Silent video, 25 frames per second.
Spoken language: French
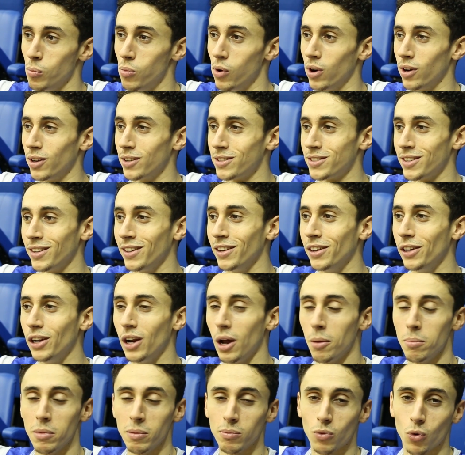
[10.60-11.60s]
Bah, c'est
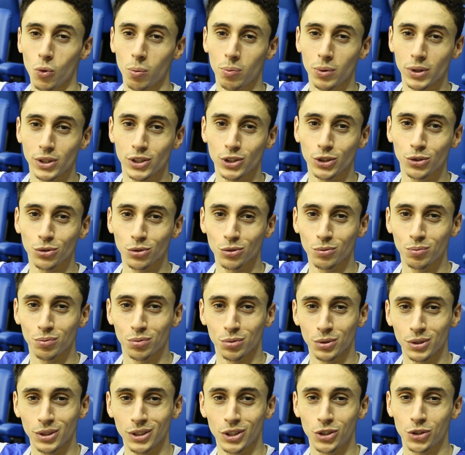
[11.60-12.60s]
la même compétition
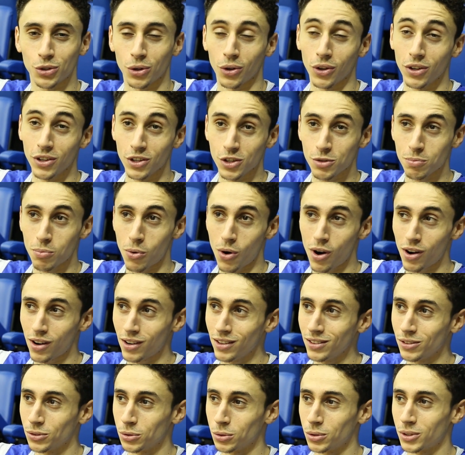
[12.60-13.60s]
depuis que je suis en
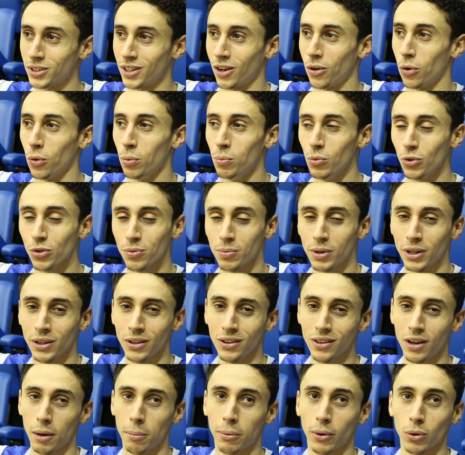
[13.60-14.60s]
espoir, hein. donc ça remonte
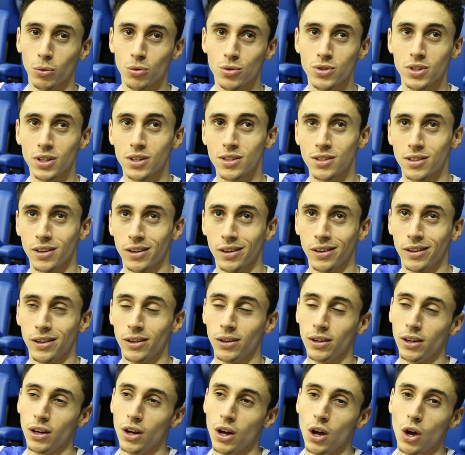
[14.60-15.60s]
maintenant. Après, on sait que
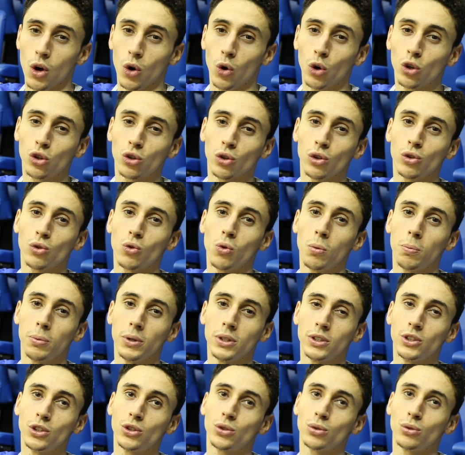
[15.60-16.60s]
c'est autant une
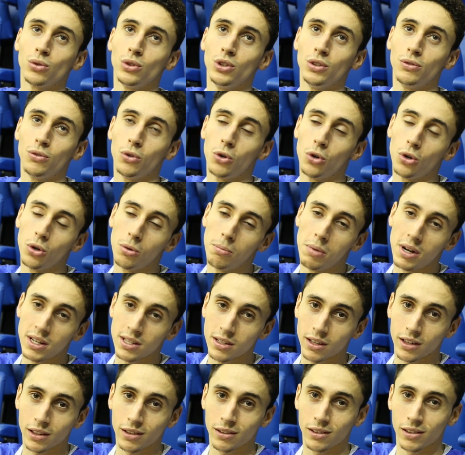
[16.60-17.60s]
compétition au niveau
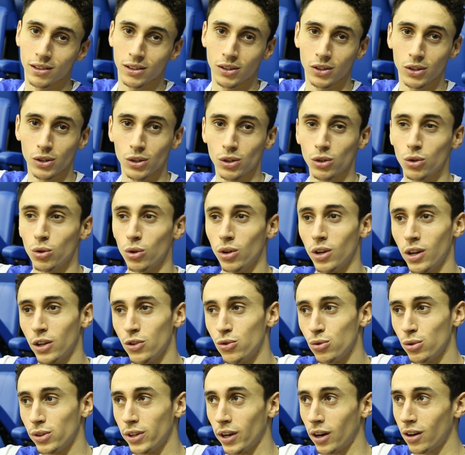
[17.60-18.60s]
basket euh,
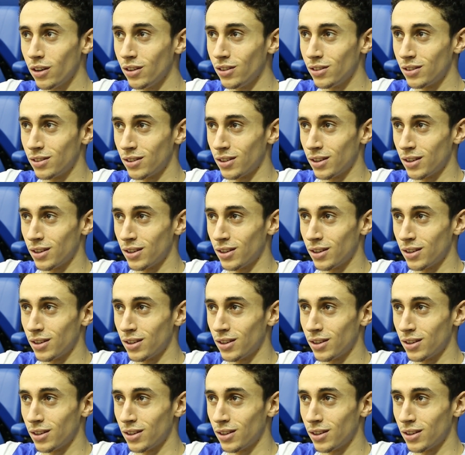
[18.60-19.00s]
qu'au-delà du terrain.